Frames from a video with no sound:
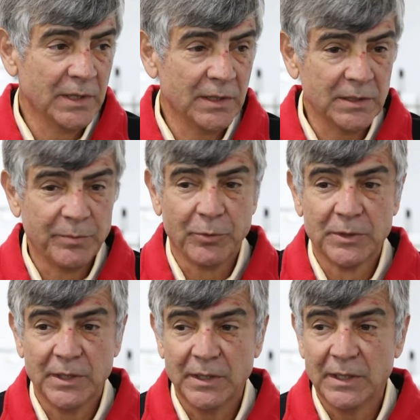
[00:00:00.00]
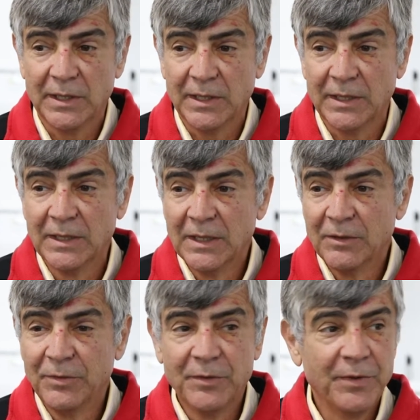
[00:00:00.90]
gerente técnico de
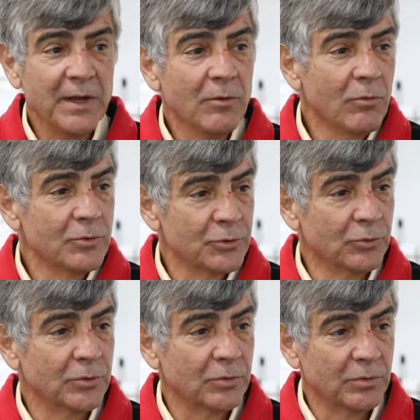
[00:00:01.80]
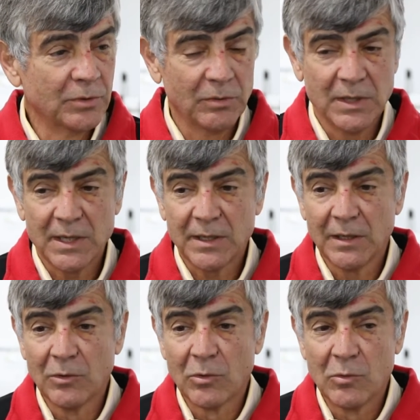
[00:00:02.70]
leite importado do grupo
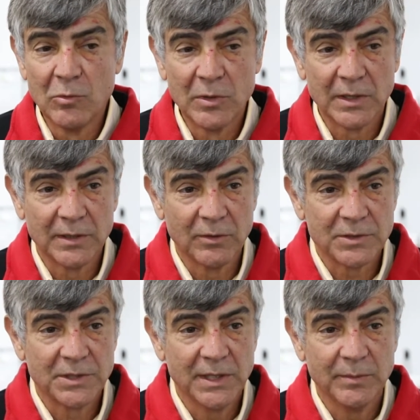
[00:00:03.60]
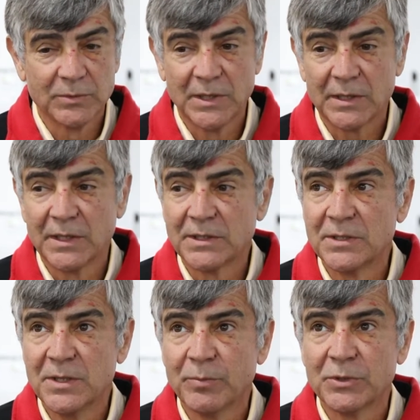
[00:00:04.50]
Semex do Brasil esse
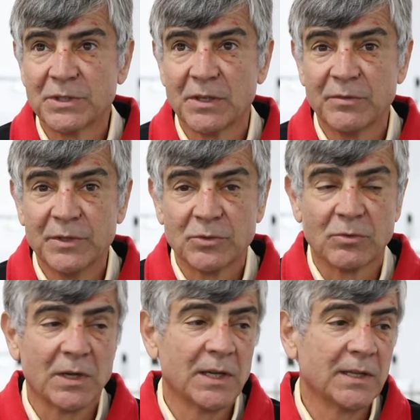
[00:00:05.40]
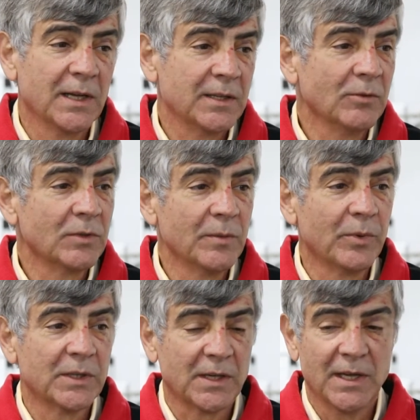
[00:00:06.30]
tipo de serviço no Canadá até um
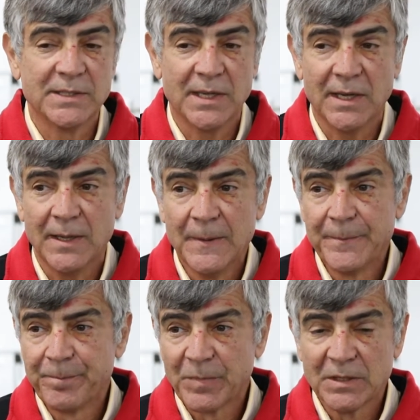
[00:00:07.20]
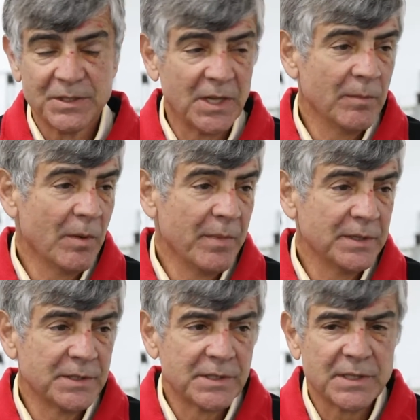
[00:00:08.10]
tempo atrás era
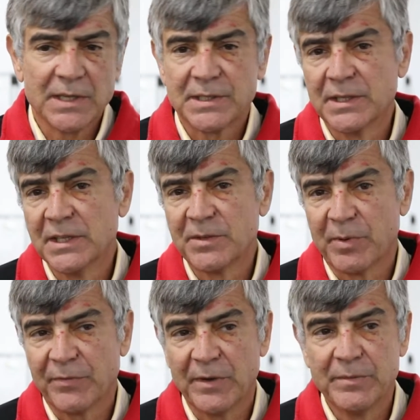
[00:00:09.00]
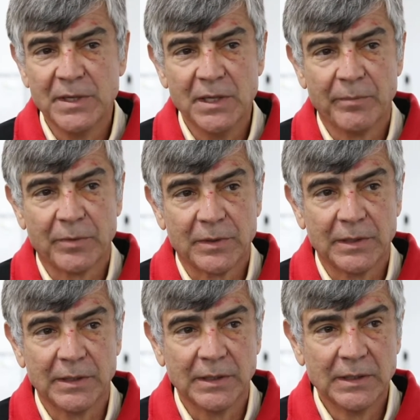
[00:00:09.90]
extremamente desgastante para a família,
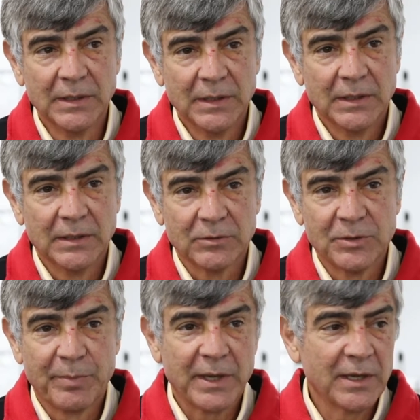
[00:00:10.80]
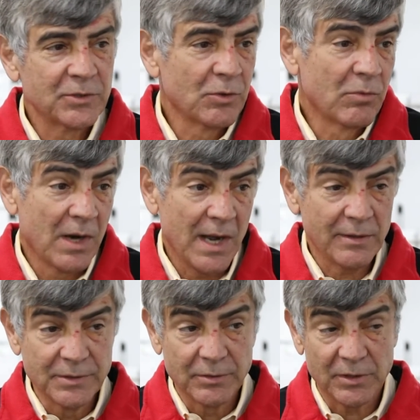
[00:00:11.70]
porque os empregados são
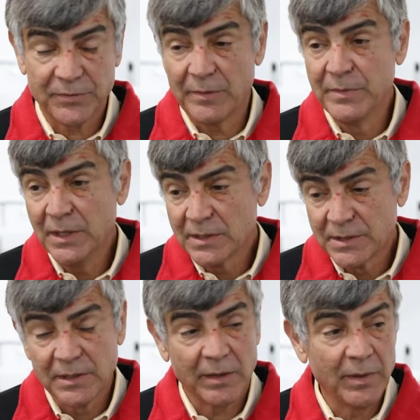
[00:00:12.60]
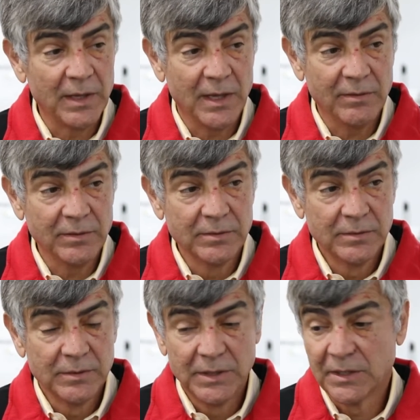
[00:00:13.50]
caros, então as famílias que trabalhavam
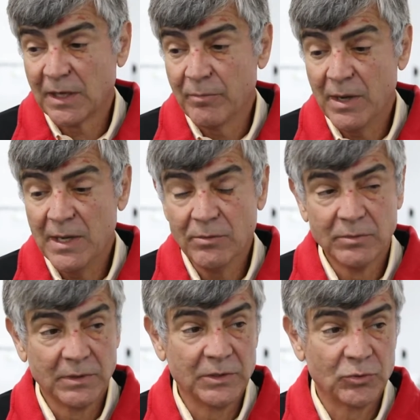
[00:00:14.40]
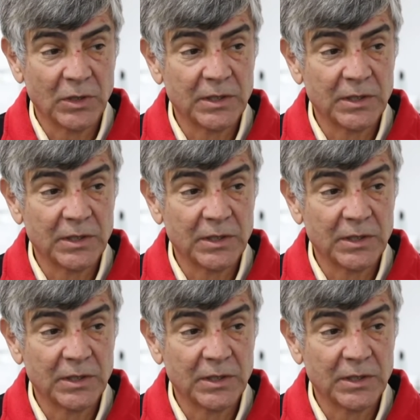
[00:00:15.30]
e trabalham, em sua